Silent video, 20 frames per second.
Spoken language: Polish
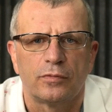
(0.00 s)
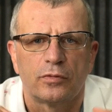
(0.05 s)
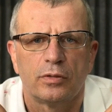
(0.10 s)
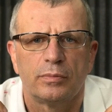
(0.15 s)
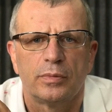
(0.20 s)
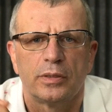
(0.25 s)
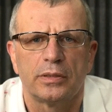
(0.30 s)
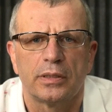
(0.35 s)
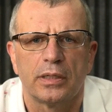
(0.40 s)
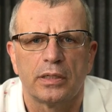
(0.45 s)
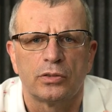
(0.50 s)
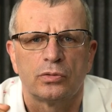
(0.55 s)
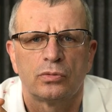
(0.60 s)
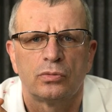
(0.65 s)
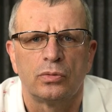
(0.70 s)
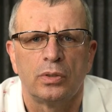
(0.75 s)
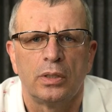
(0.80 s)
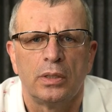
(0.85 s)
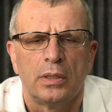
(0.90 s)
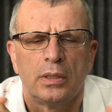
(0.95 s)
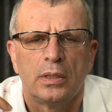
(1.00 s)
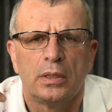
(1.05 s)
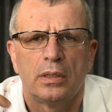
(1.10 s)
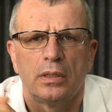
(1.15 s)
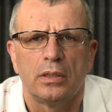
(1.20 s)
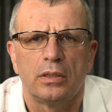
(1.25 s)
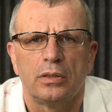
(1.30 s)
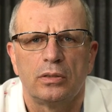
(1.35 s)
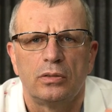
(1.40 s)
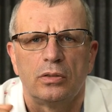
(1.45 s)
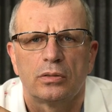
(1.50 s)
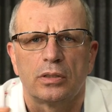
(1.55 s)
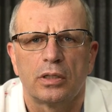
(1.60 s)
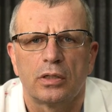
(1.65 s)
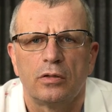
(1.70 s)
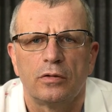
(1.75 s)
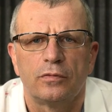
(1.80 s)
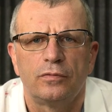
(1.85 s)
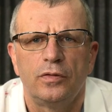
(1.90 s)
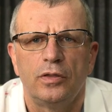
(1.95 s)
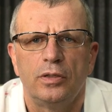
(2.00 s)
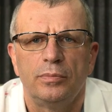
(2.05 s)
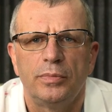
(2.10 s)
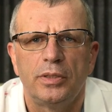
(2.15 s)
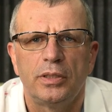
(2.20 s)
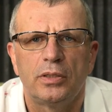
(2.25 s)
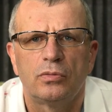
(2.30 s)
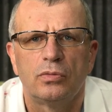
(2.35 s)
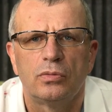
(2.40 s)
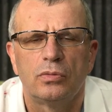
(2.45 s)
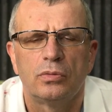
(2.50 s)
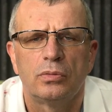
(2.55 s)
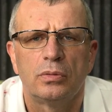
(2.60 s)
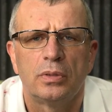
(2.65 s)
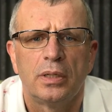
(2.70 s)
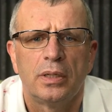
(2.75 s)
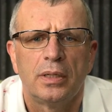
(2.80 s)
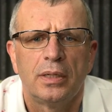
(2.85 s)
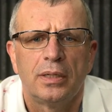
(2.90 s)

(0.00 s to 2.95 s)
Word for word: komentarzu e, do tego filmiku.